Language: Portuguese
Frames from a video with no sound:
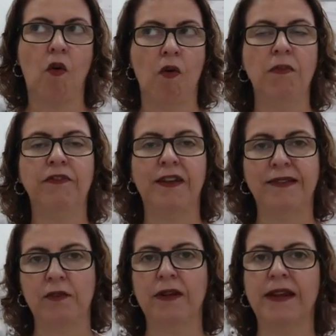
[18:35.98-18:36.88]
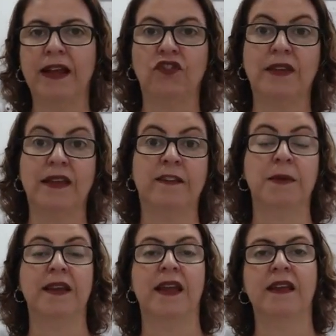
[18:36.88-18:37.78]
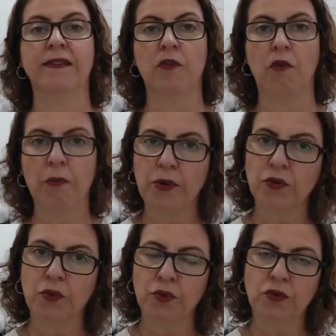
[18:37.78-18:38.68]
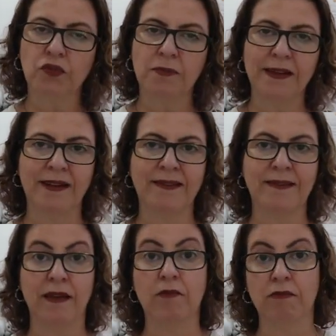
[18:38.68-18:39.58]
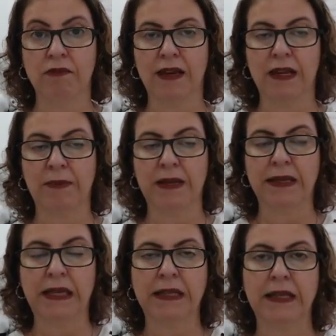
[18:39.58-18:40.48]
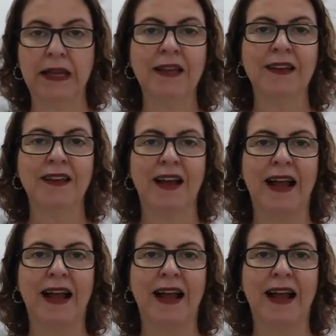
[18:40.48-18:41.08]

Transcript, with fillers: como fazer o cliente ter experiência com o produto de maneira segura, né? Para ele entender